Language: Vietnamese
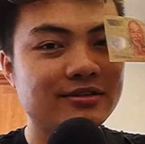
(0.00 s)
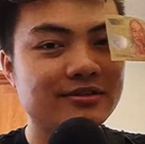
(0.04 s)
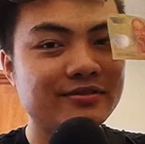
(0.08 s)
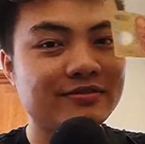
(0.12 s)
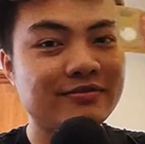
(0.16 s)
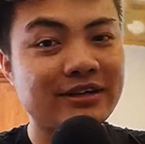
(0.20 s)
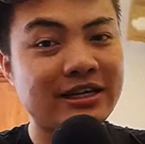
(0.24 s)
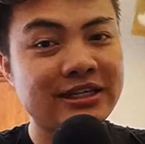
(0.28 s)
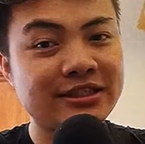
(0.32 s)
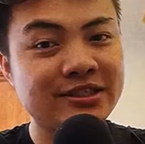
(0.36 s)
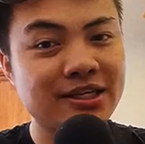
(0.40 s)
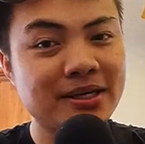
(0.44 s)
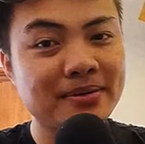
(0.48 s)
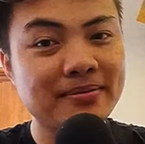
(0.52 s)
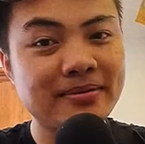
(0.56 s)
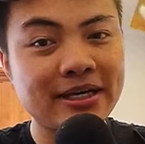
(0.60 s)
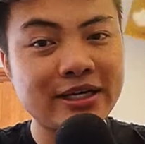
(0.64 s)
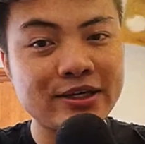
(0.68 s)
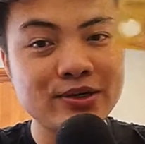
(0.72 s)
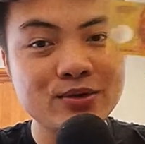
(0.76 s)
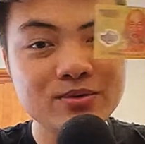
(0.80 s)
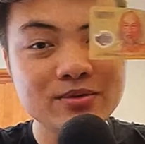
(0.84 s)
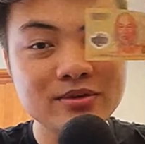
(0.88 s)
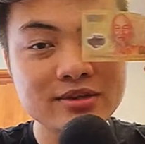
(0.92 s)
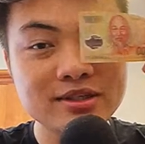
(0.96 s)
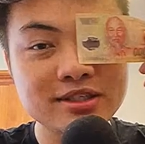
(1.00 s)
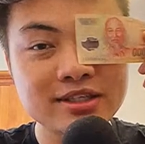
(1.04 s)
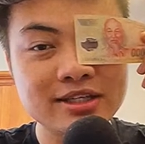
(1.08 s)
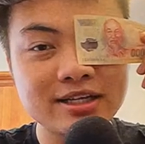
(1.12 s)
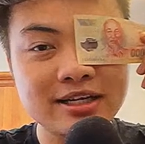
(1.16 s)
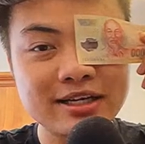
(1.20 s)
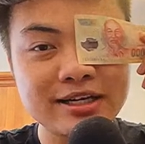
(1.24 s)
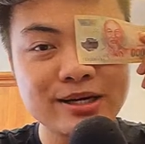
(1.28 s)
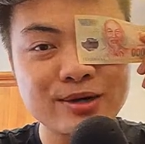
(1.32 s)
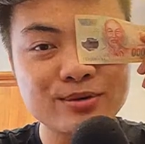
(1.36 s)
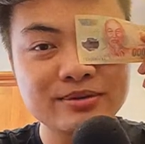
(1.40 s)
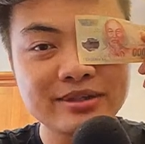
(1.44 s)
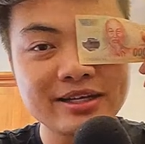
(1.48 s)
và trường hợp này đúng
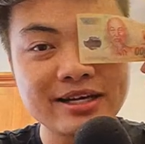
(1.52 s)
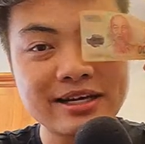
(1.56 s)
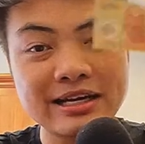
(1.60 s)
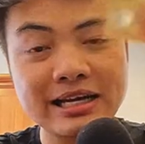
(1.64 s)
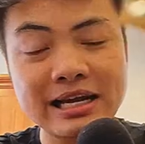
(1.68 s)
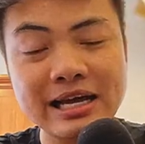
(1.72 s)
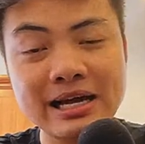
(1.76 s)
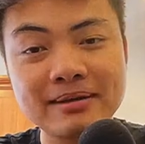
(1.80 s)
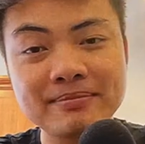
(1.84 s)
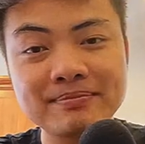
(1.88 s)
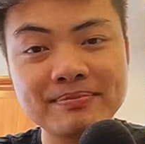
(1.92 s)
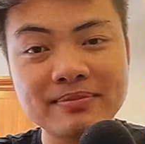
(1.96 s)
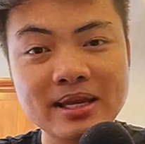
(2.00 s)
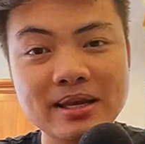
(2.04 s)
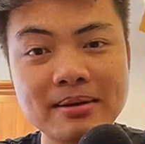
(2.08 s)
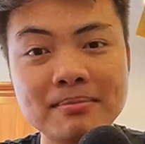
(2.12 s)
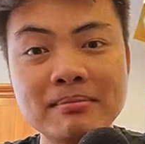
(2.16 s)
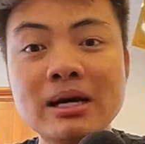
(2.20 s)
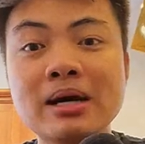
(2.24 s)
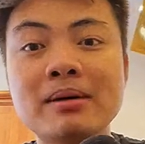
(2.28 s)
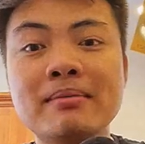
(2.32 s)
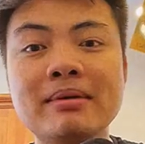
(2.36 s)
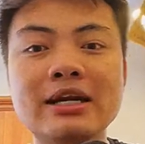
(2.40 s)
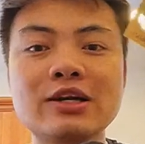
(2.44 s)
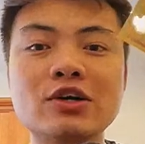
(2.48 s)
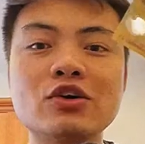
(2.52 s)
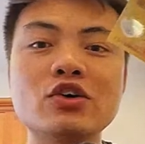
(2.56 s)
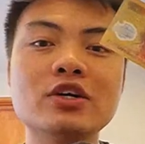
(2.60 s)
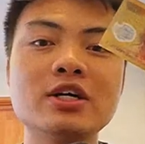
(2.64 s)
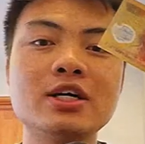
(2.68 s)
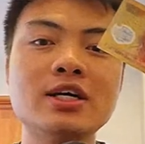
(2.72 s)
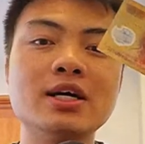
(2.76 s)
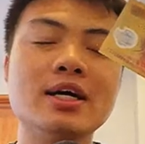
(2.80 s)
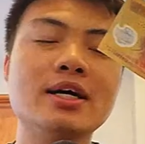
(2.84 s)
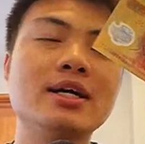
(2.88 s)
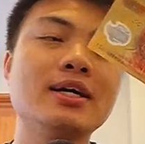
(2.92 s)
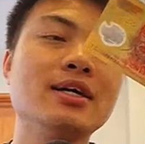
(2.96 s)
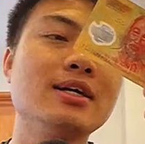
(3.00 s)
là đồng tiền làm mờ mắt con
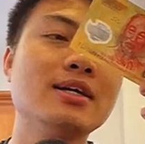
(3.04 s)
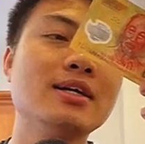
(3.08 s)
người